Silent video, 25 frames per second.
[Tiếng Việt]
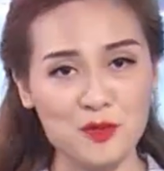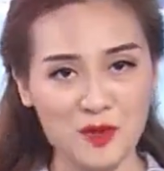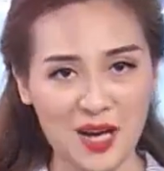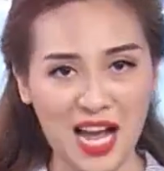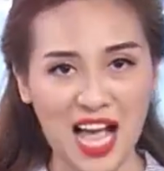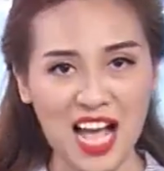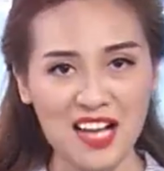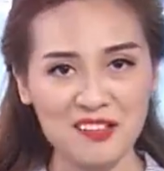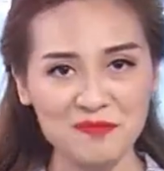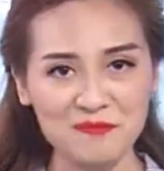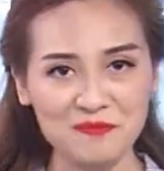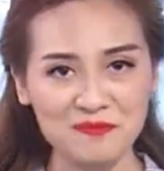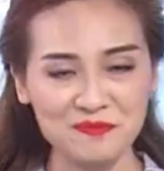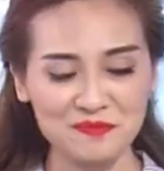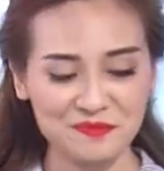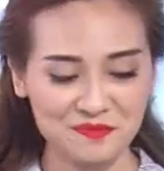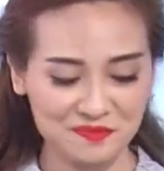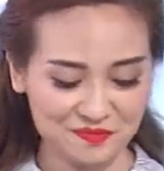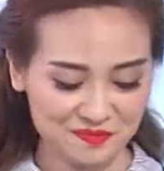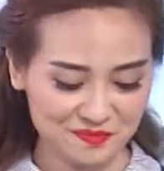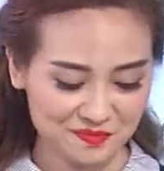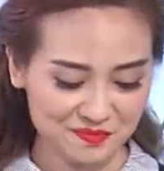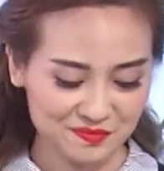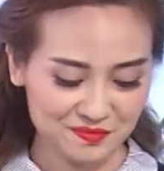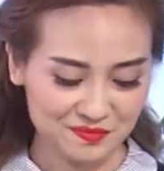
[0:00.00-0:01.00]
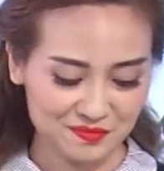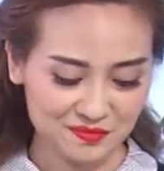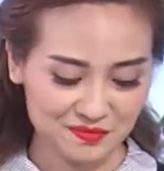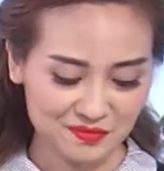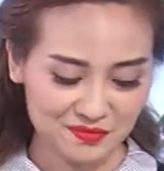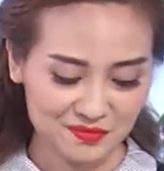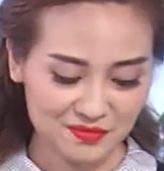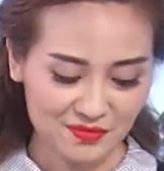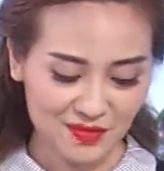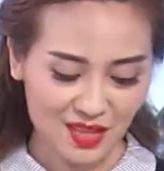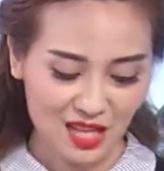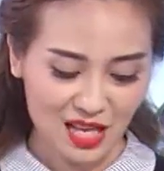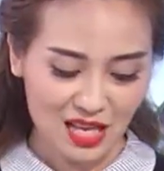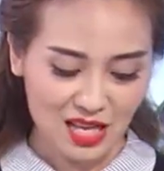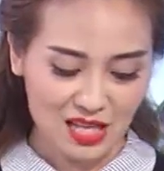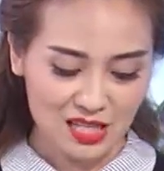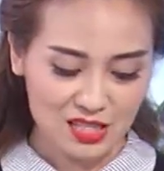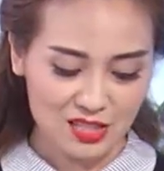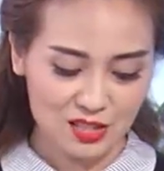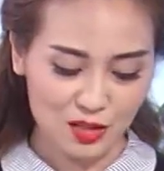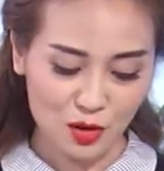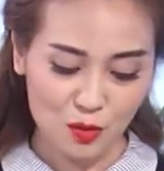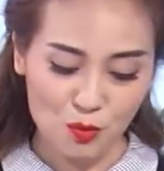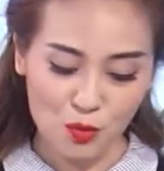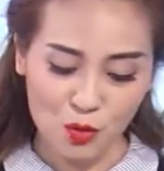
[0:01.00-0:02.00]
khác.
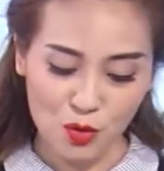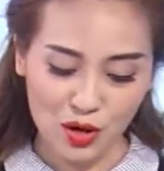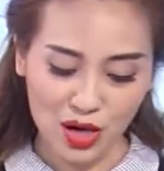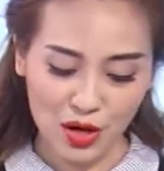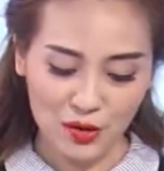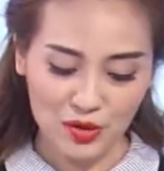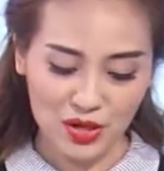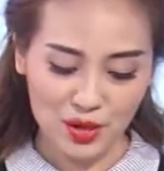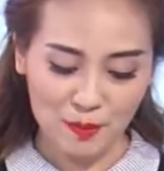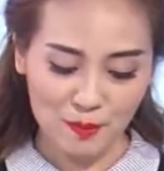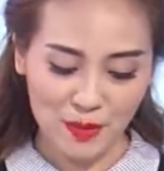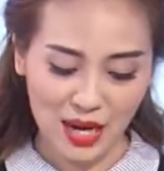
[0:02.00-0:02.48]
Sau mùa cao điểm